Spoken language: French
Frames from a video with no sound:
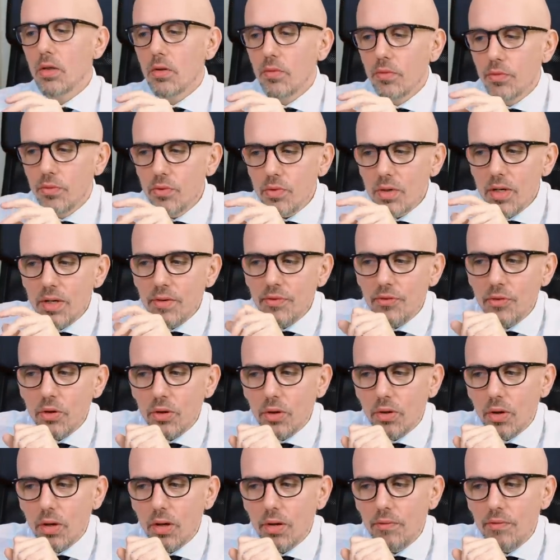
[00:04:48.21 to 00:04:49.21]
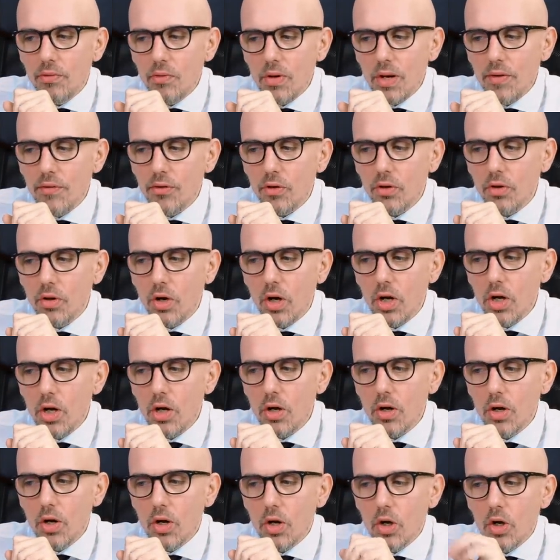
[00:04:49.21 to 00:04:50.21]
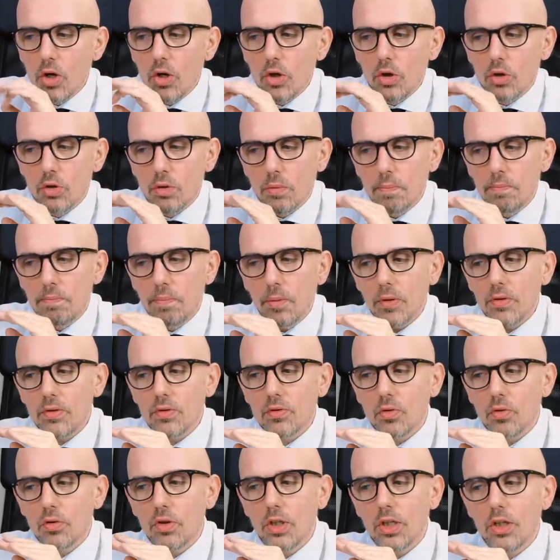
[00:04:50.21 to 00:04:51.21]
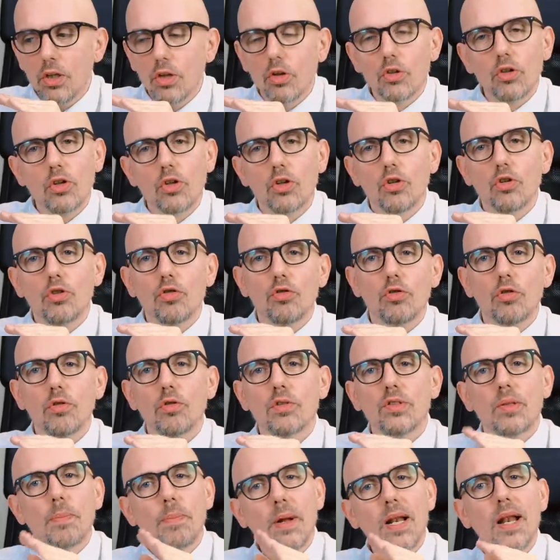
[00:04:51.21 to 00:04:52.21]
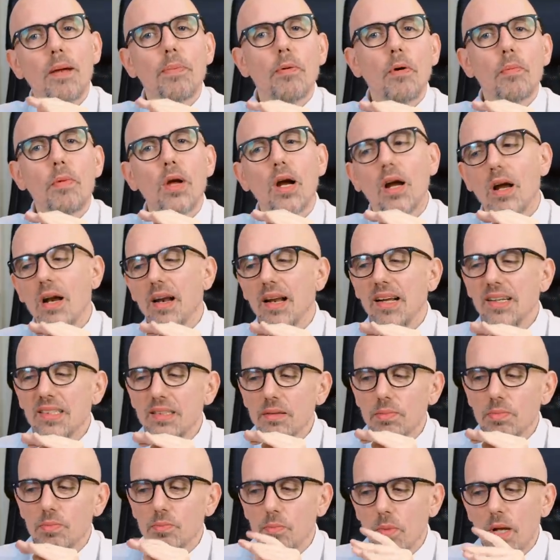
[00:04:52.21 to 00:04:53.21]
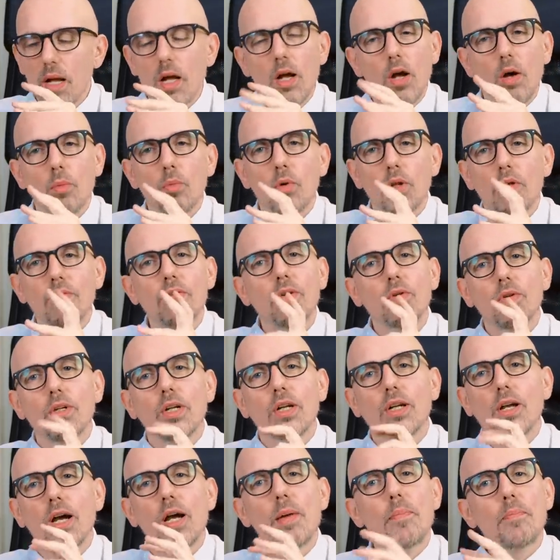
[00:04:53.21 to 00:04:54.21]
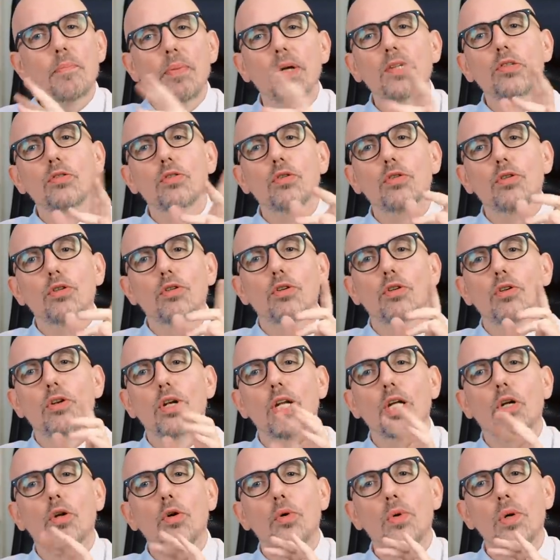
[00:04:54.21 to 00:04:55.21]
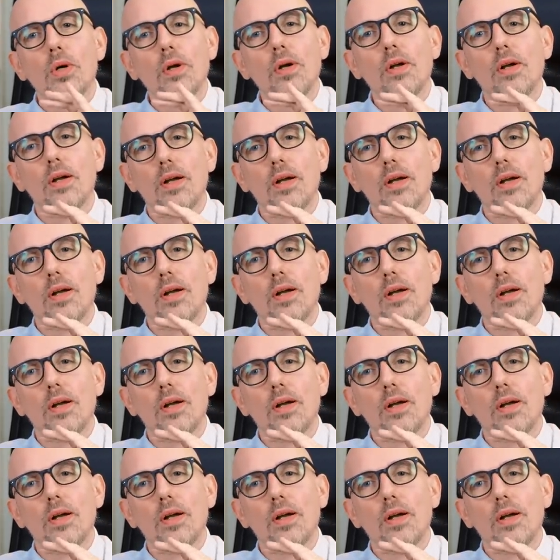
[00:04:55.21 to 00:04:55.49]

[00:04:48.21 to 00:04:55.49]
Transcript: vu les fauteuils, je pense qu'on est dans. C'est pas de la première classe, mais à mon avis, on n'est quand même pas sur de l'écho.